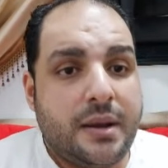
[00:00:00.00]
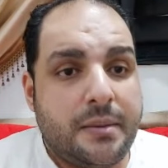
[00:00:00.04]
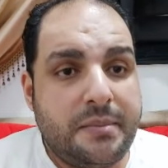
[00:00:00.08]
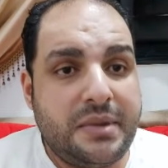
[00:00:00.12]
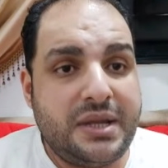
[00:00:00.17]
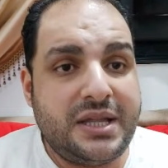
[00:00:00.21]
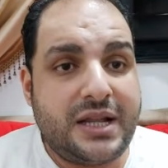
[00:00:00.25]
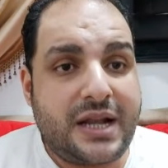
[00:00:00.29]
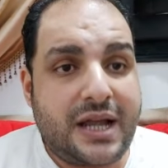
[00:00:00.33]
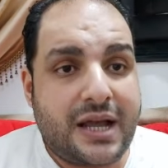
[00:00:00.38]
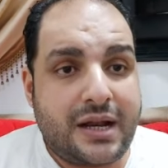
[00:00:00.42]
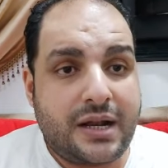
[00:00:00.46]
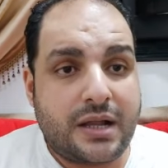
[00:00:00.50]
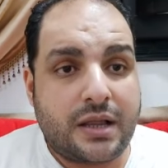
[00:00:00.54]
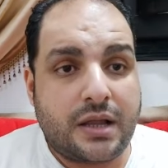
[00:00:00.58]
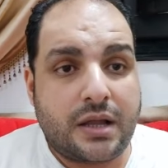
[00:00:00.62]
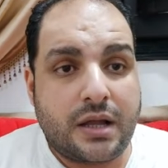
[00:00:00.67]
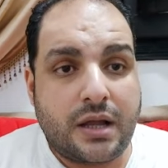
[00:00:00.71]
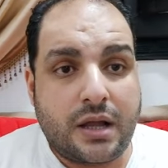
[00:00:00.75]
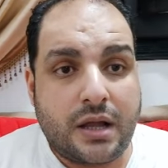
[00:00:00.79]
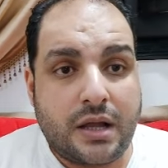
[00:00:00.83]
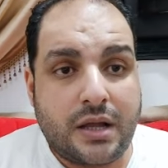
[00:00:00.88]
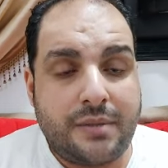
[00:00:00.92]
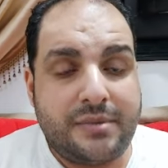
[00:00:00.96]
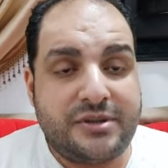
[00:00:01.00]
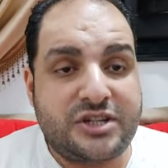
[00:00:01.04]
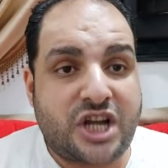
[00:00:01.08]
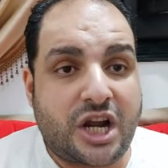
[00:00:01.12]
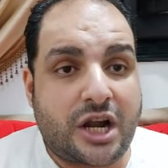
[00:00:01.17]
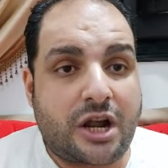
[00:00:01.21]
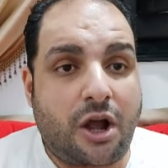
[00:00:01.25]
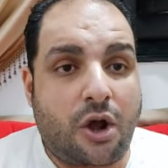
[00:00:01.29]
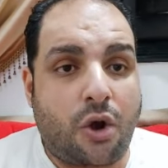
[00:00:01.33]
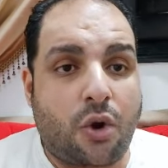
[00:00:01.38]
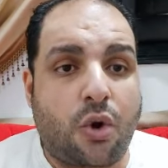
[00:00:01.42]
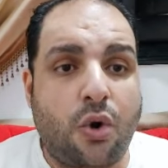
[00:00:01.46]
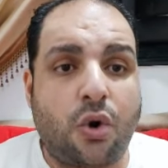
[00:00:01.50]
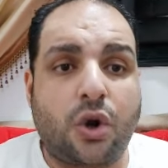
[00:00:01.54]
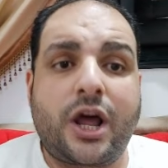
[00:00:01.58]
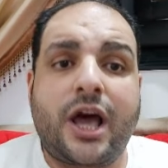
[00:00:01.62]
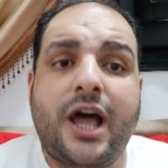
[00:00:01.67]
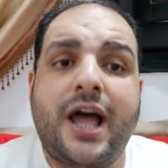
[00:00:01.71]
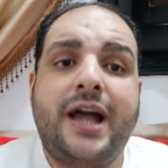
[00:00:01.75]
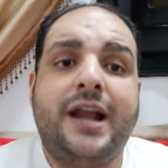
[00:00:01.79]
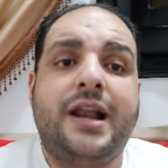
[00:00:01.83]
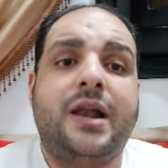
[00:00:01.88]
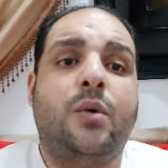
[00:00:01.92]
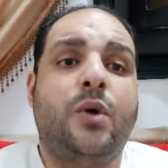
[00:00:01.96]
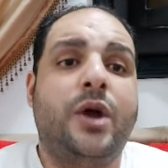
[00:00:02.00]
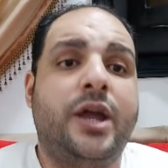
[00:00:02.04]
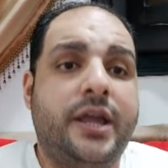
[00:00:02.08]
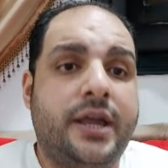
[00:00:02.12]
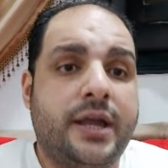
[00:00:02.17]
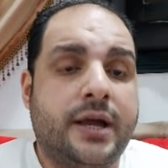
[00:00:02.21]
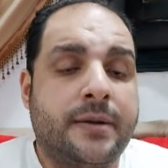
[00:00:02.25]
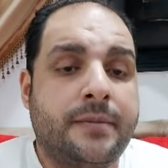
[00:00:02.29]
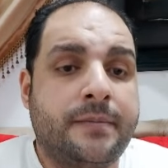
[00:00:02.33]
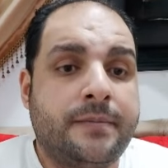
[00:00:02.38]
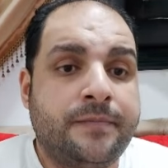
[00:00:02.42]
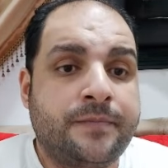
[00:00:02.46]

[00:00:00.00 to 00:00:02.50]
من اللي بيشجعوا كوره اهلاويه